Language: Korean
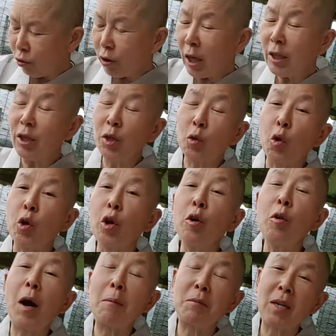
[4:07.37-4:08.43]
순간적인
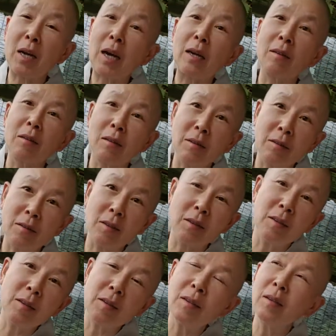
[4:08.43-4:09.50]
고열로 압착하는 것은
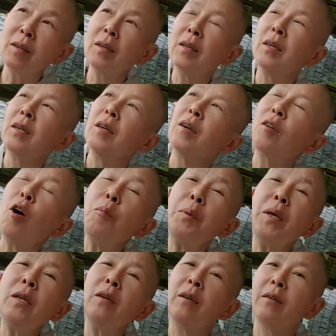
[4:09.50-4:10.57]

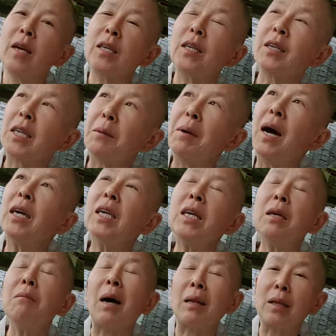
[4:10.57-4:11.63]
커피는 사실
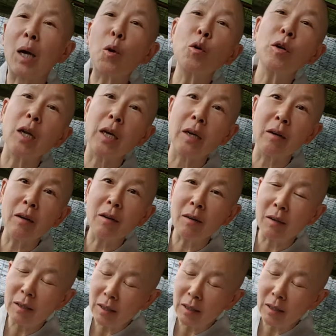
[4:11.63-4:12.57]
지방이 많다고 그래요.